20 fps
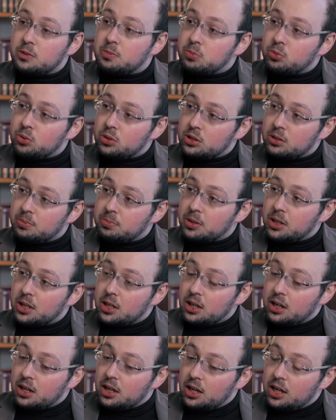способ
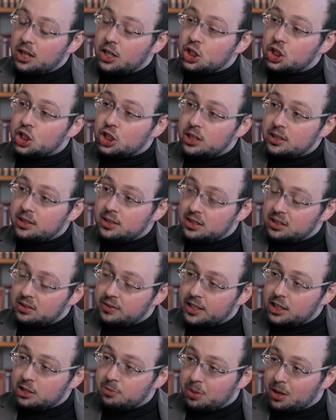решения
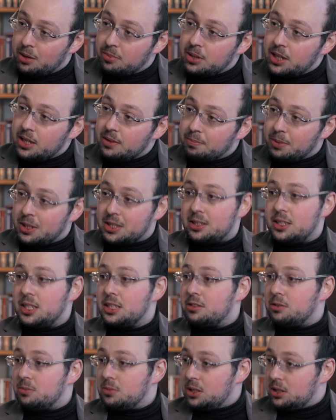своих проблем
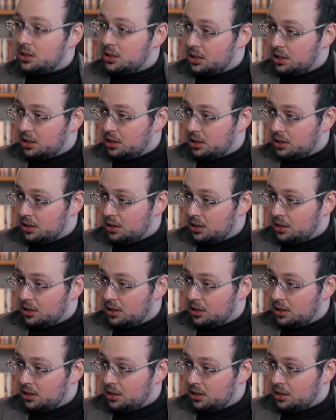посредством детей.